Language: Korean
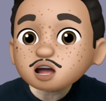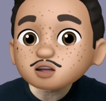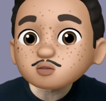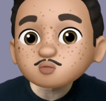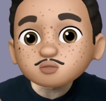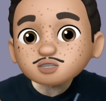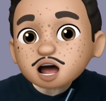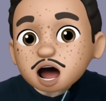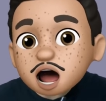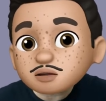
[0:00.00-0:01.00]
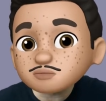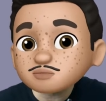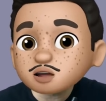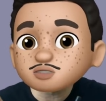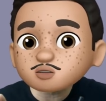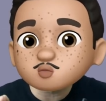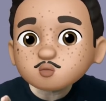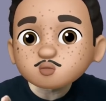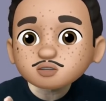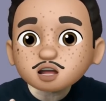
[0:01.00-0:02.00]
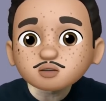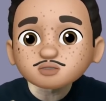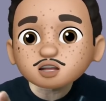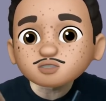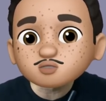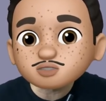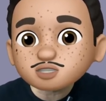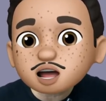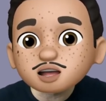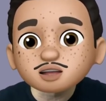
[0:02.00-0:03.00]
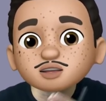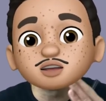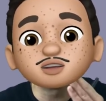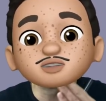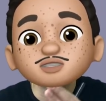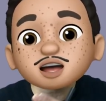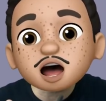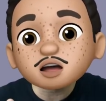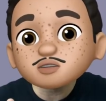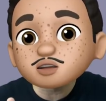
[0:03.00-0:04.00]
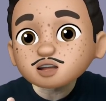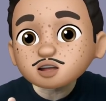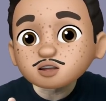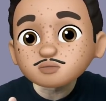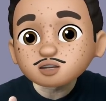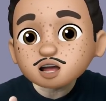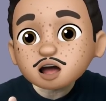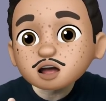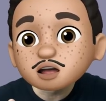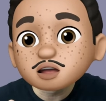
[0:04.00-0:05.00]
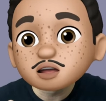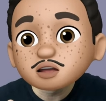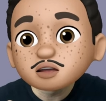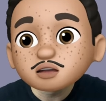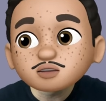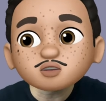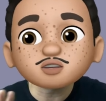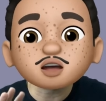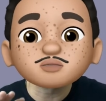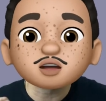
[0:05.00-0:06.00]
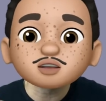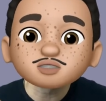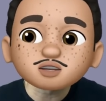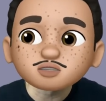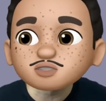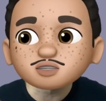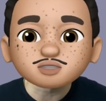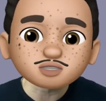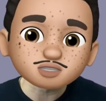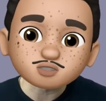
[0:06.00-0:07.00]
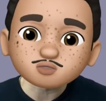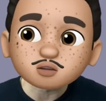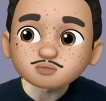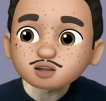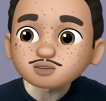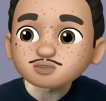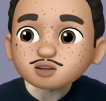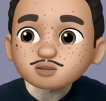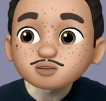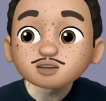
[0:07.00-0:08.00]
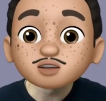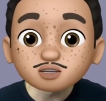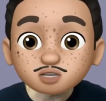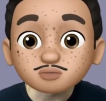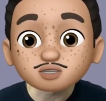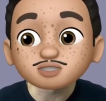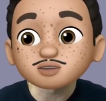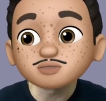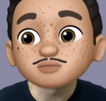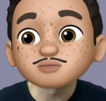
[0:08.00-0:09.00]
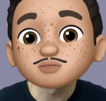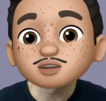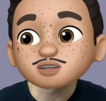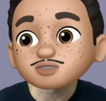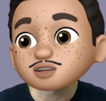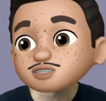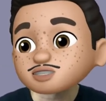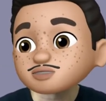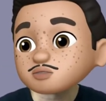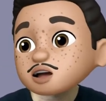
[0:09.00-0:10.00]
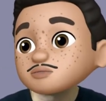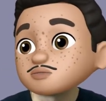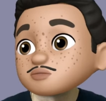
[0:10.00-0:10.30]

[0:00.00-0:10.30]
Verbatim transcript: 형용사 앞에서 동사 형용사를 수식하는 상어가 되는 겁니다. 그렇기 때문에 절대 저렇게 쓸 수가 없다는 거예요. 느낌 오시죠? 계속 가시겠습니다.